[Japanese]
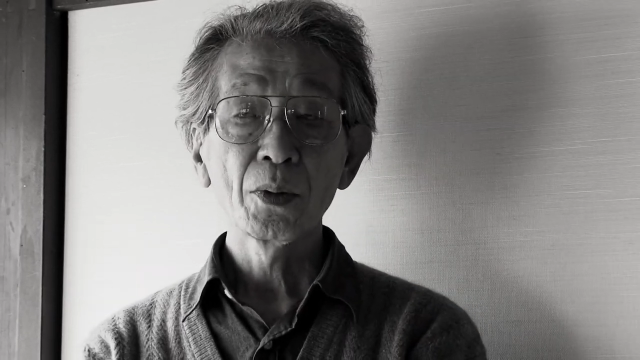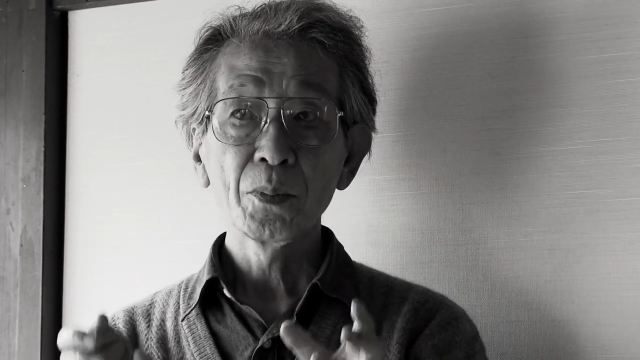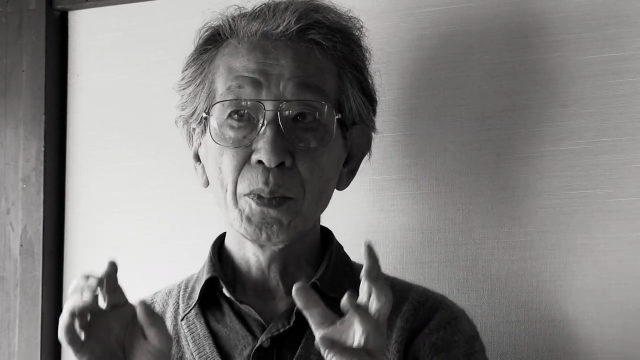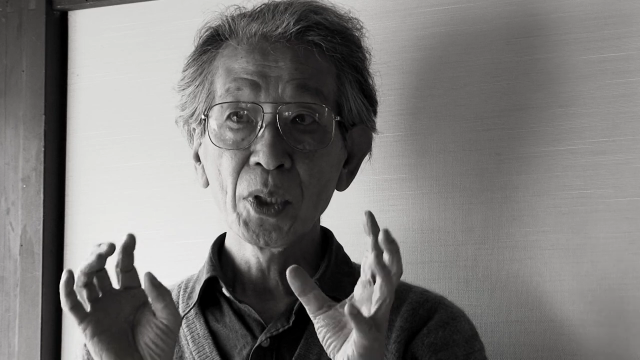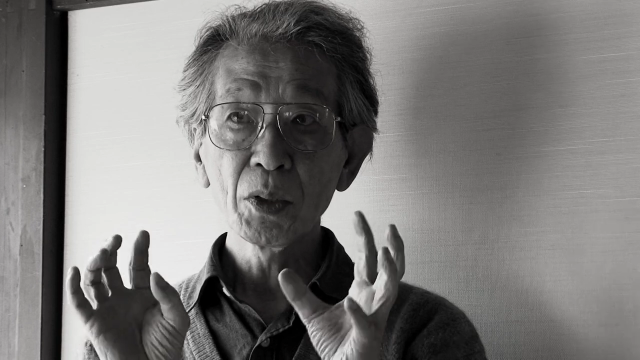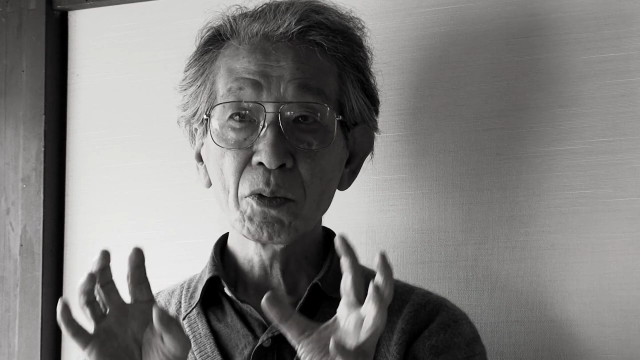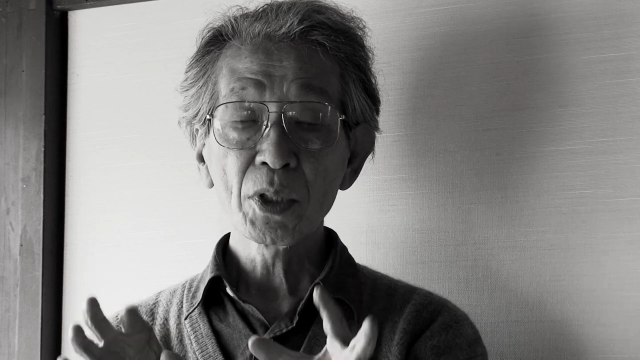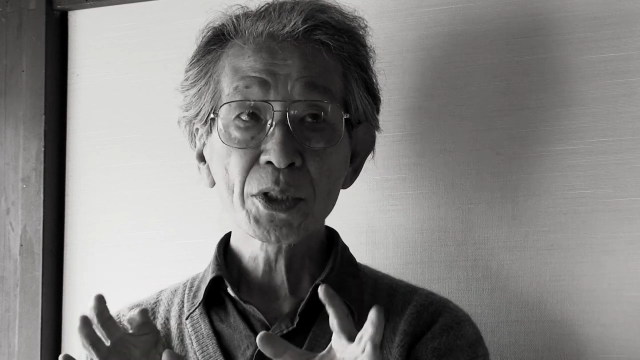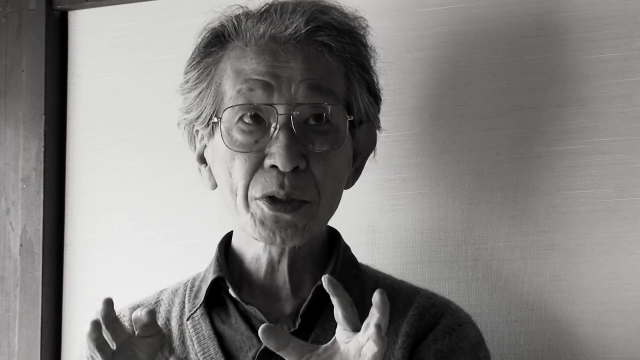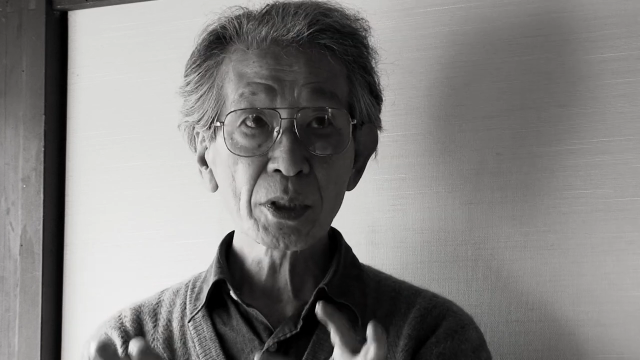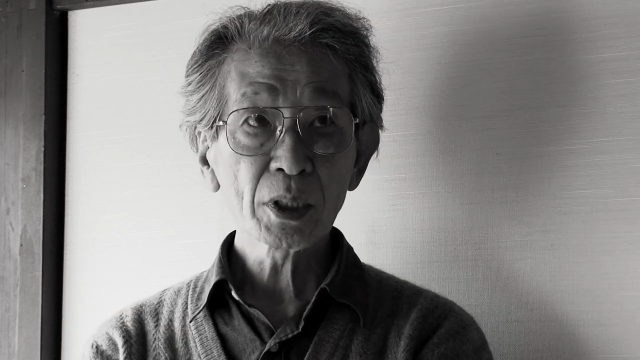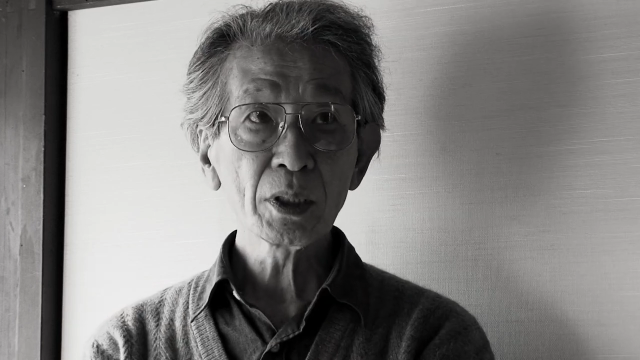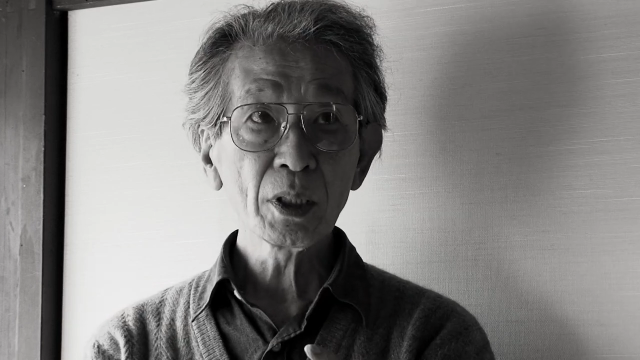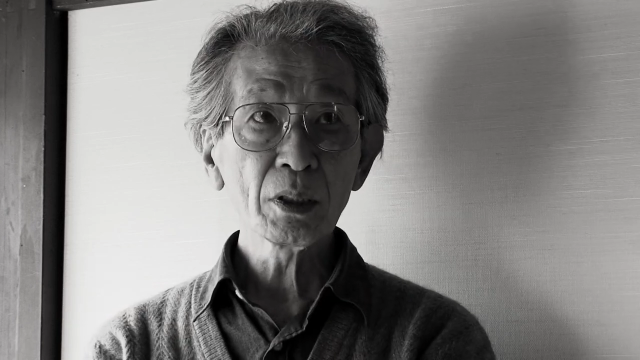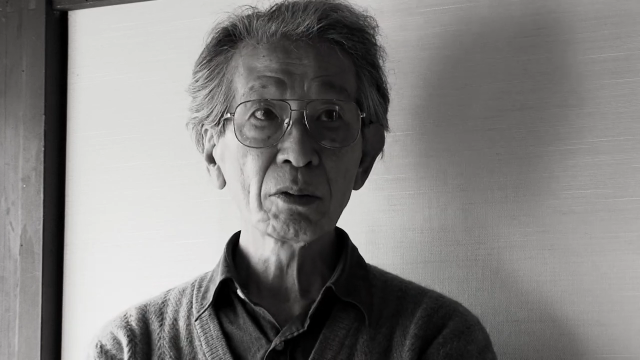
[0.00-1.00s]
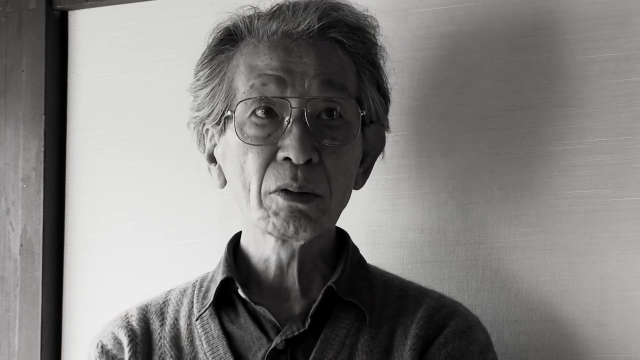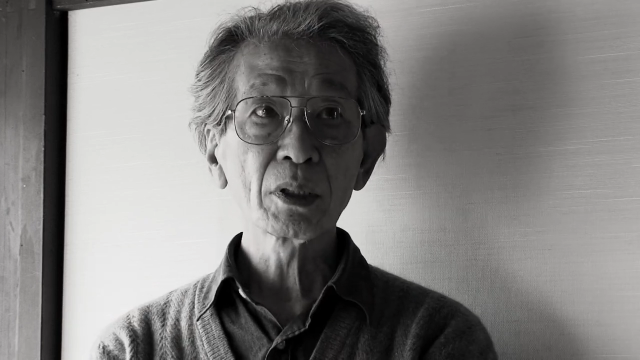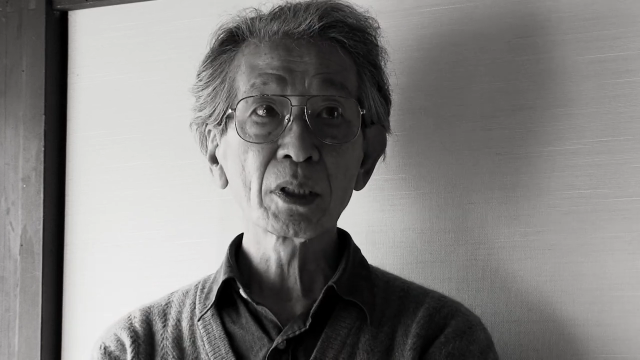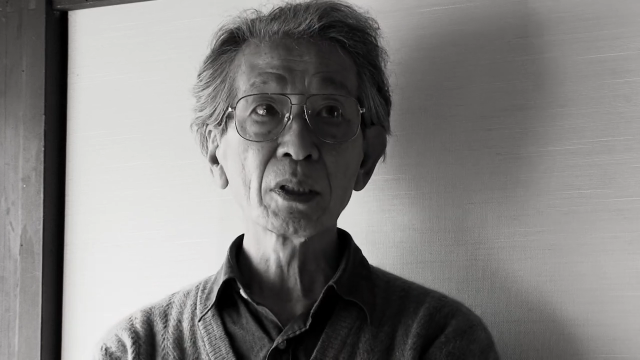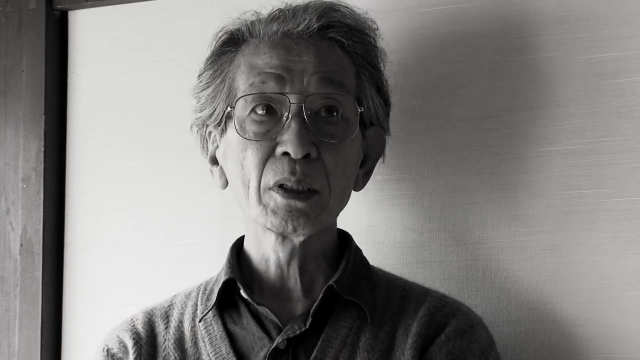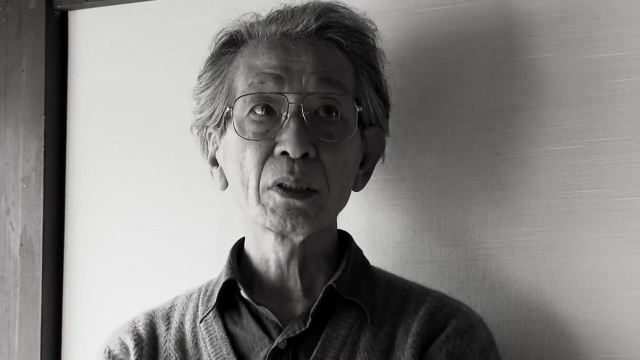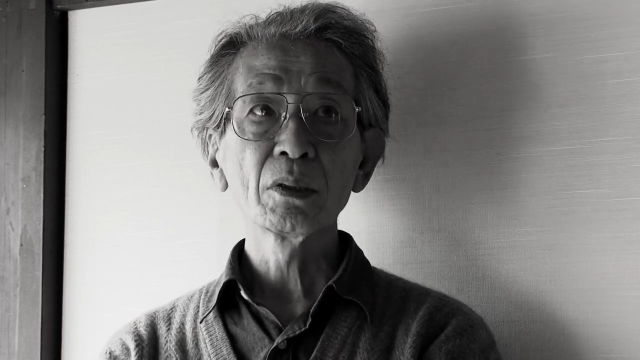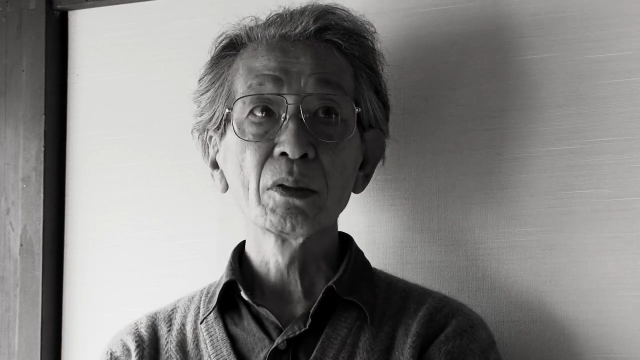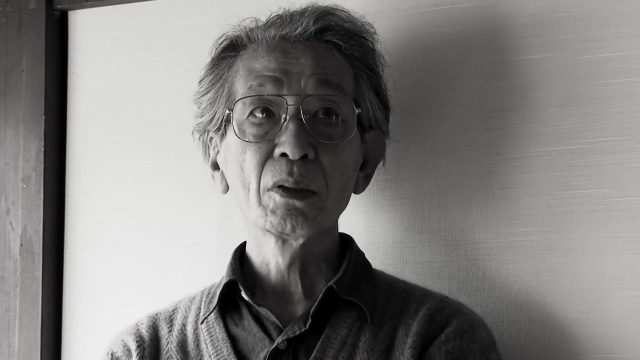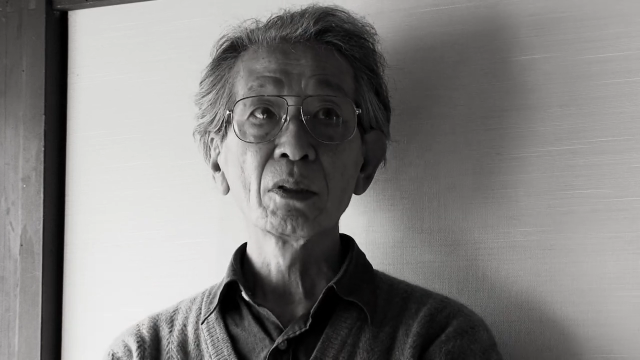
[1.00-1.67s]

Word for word: みんな忘れていくわけです